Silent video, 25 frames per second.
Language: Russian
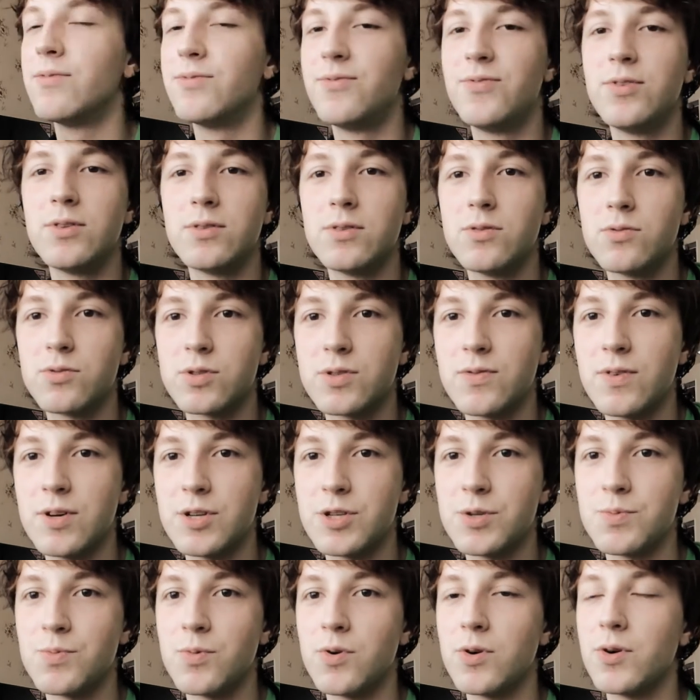в Windows
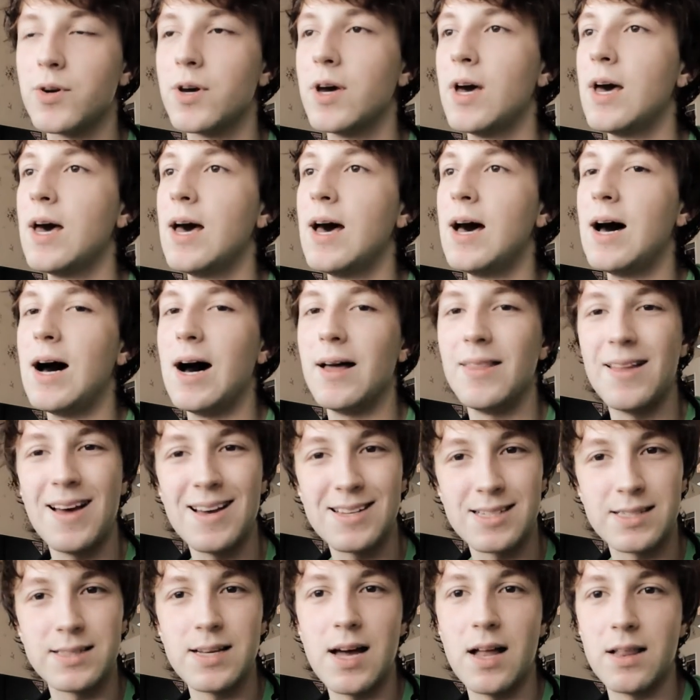8,
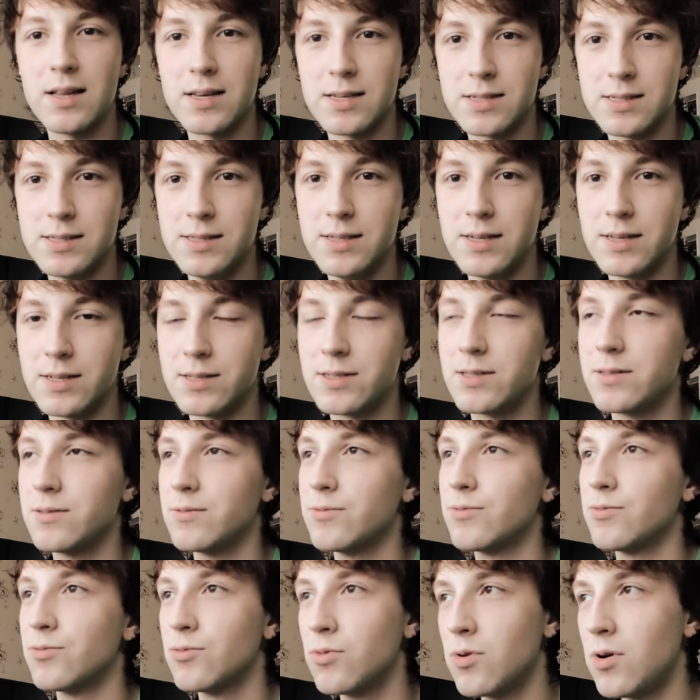она осталась
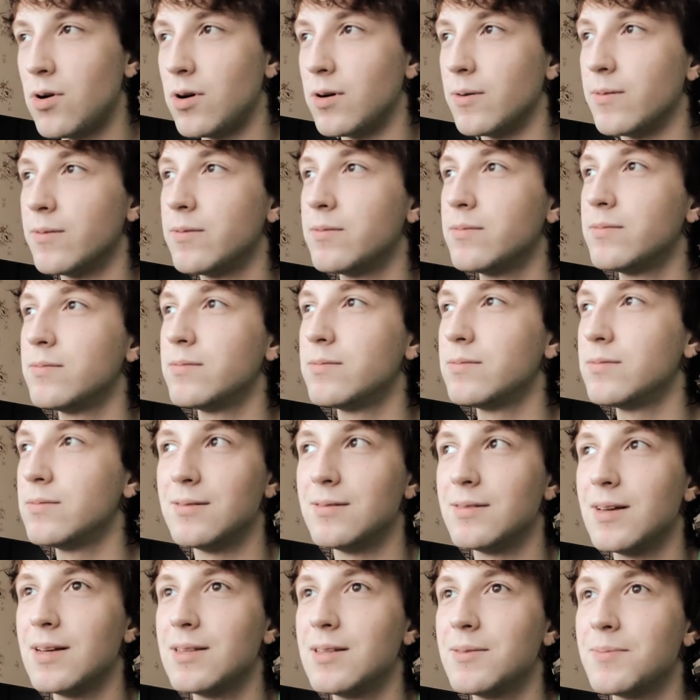здесь. Но
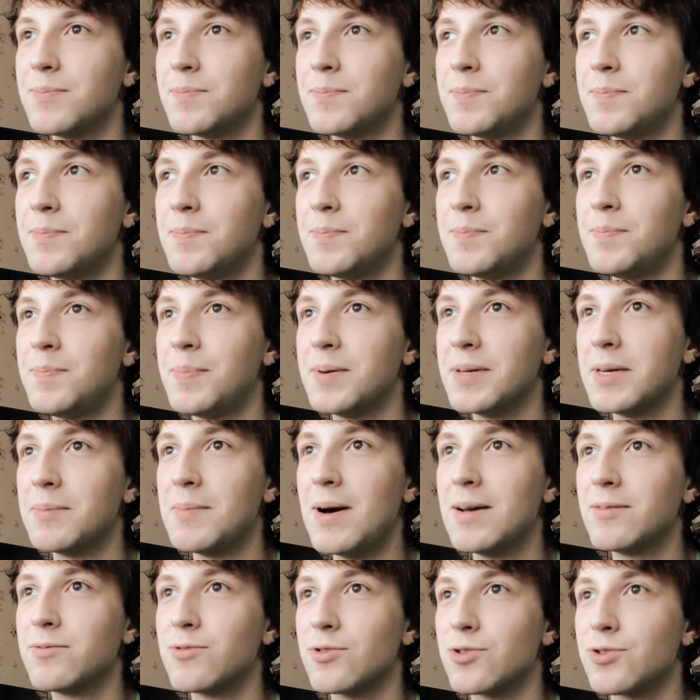э, надо
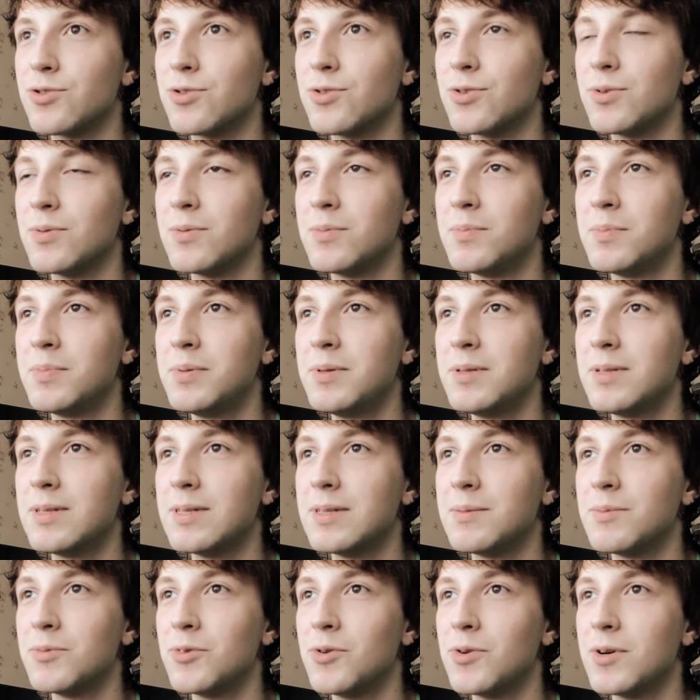понимать то, что
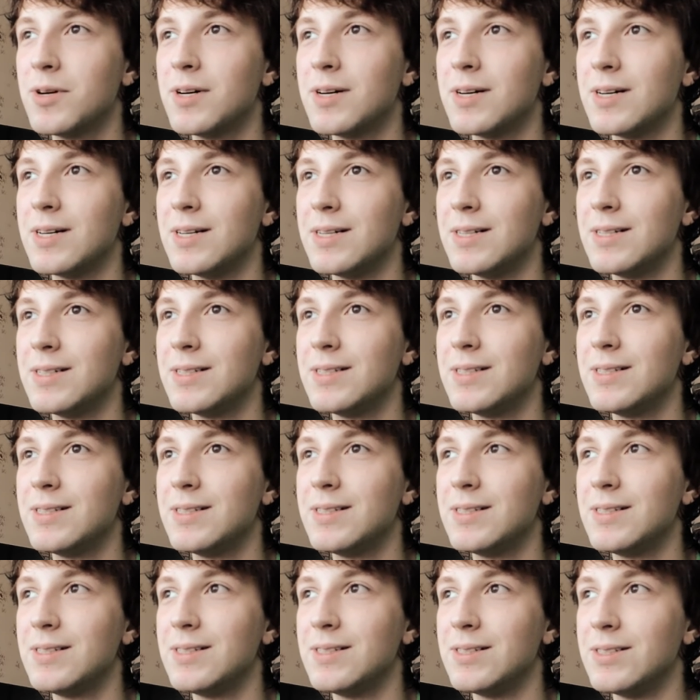было много
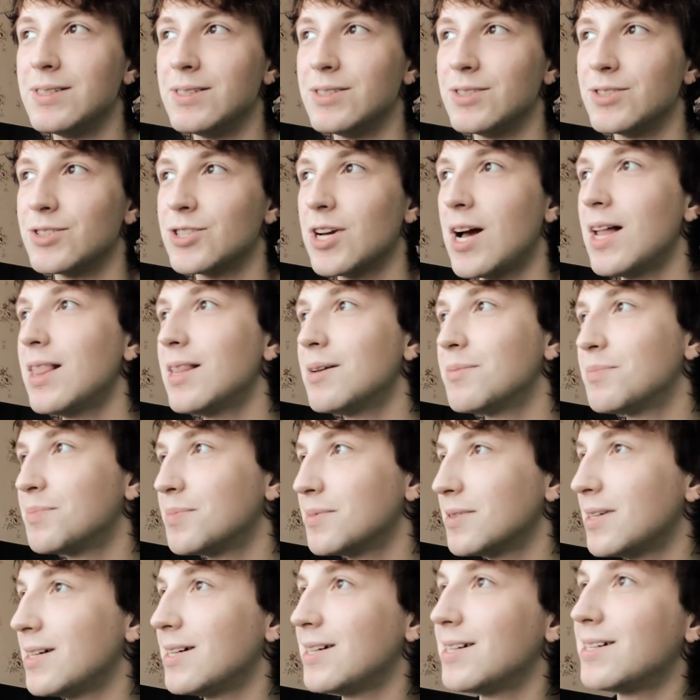и
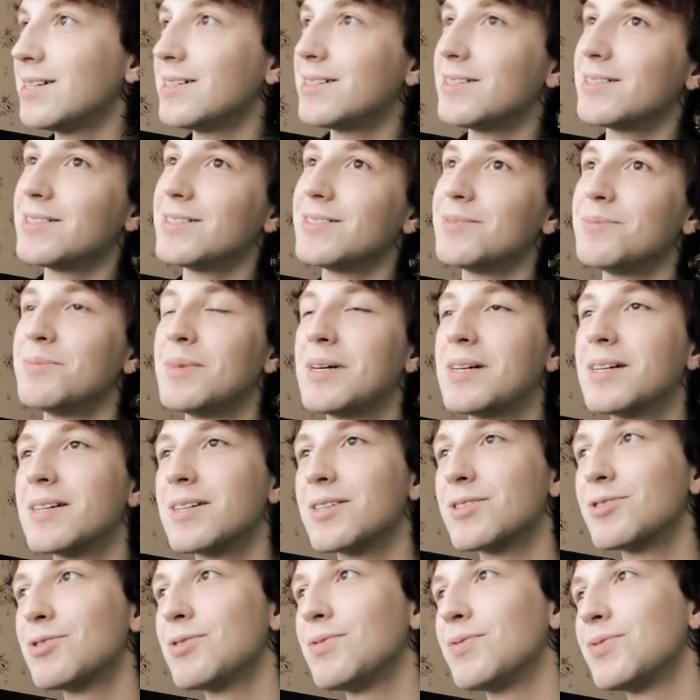жалоб на
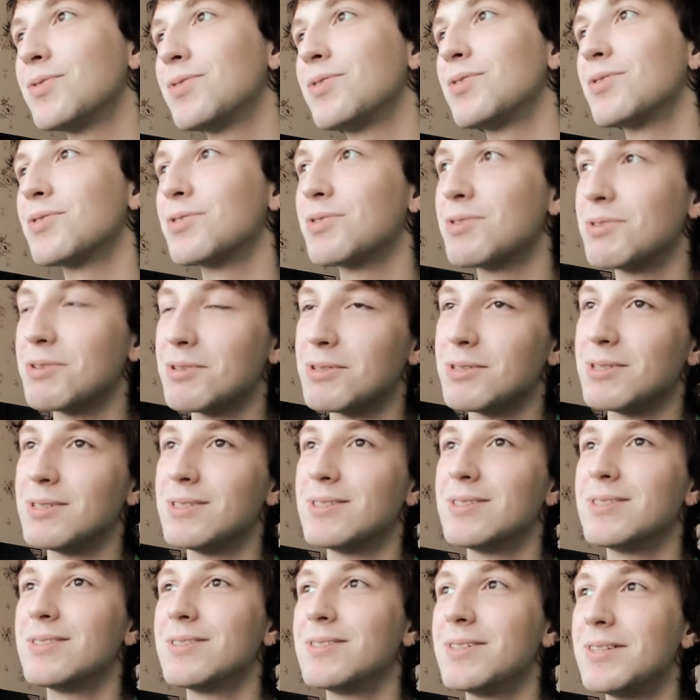Microsoft, то,
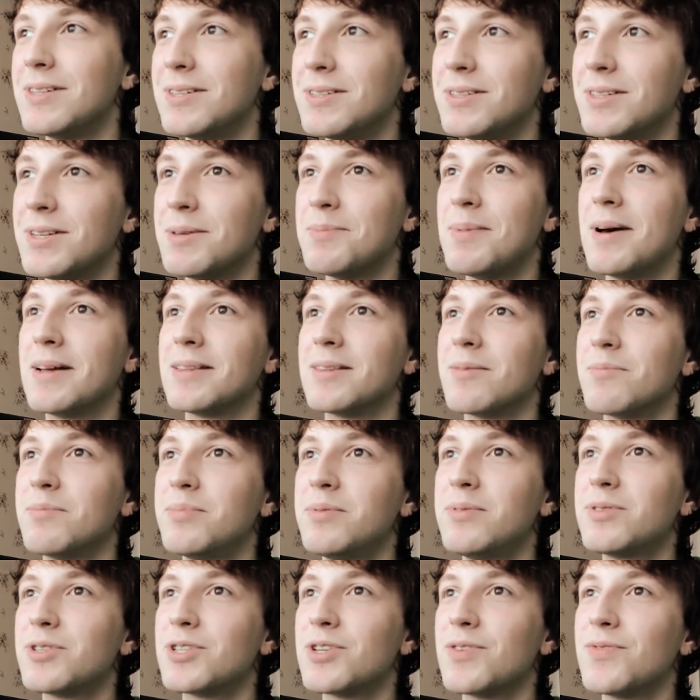что, ребята,
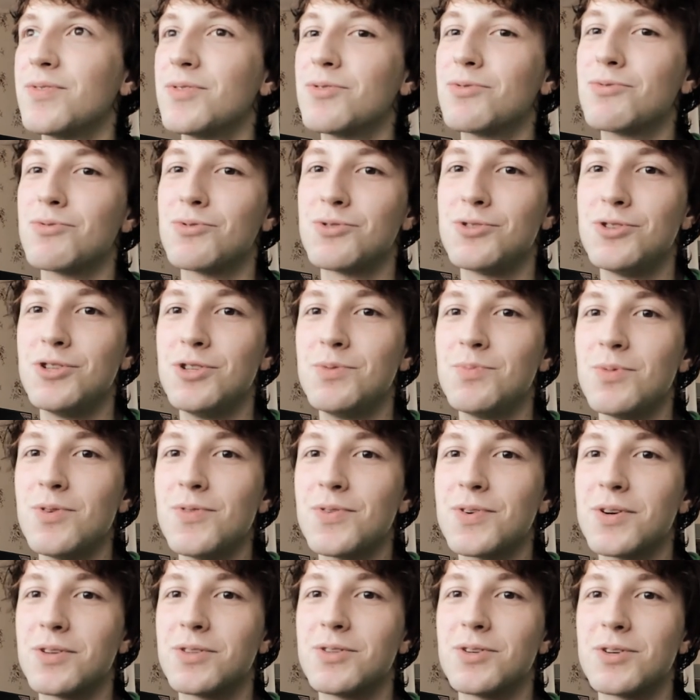был же Windows 7,
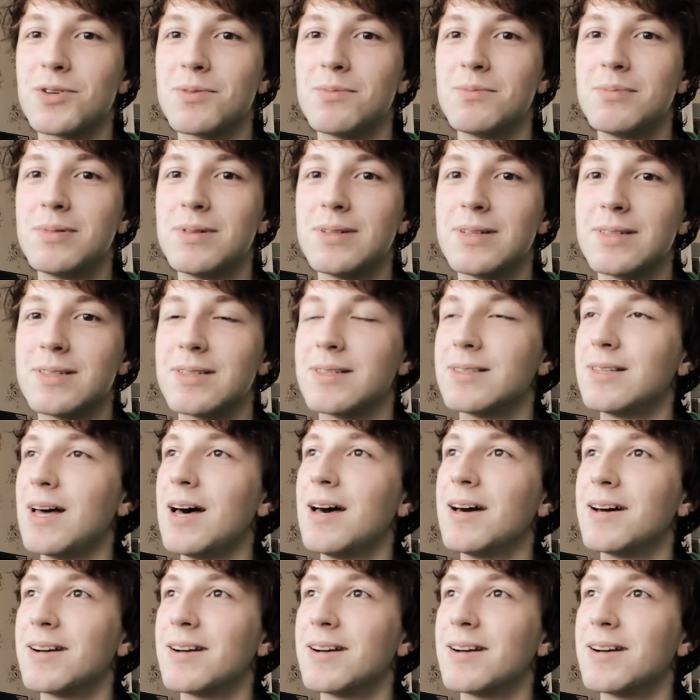в котором был этот